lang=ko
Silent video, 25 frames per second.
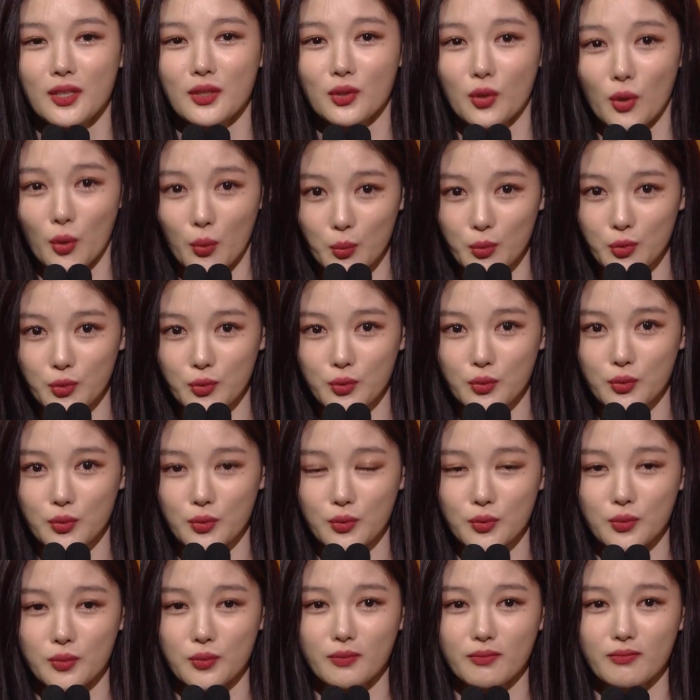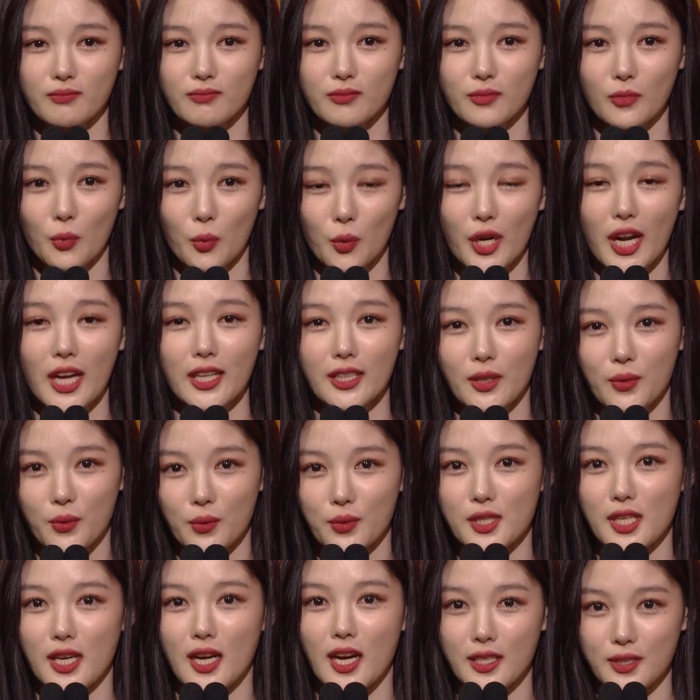너무 올 한 해
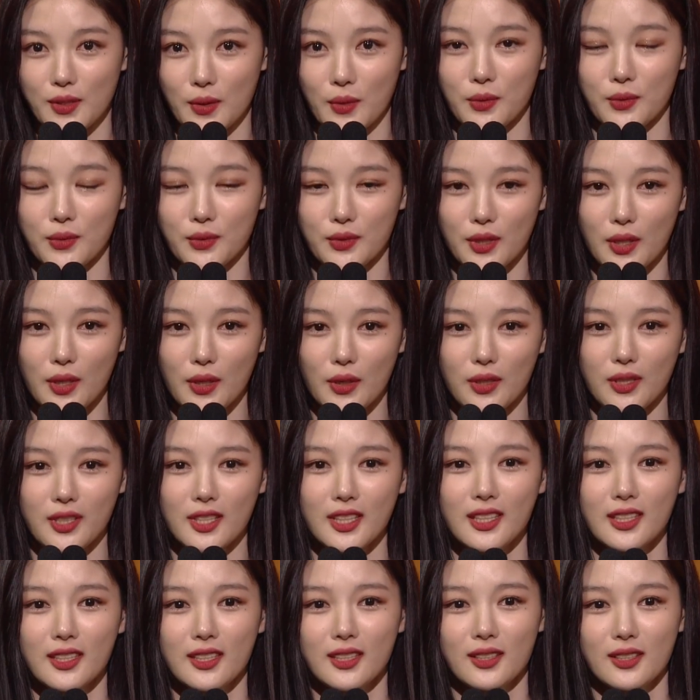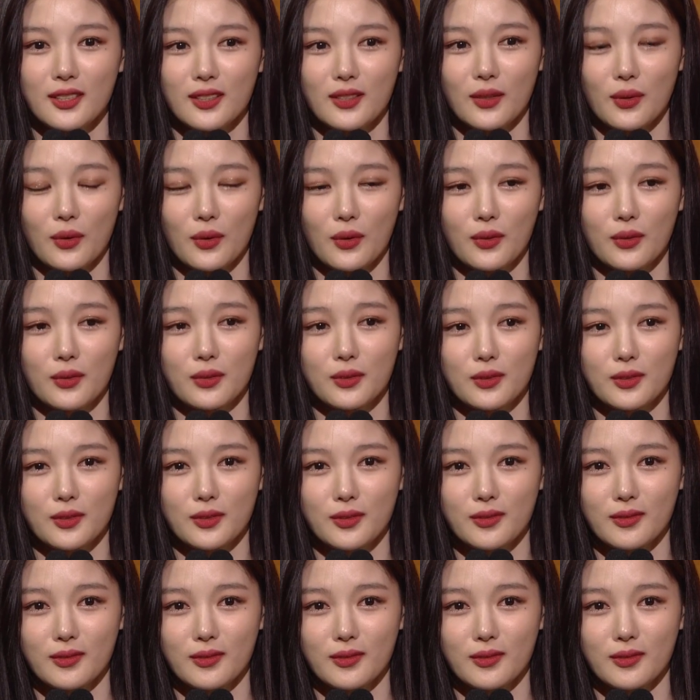고생하셨고요. 어,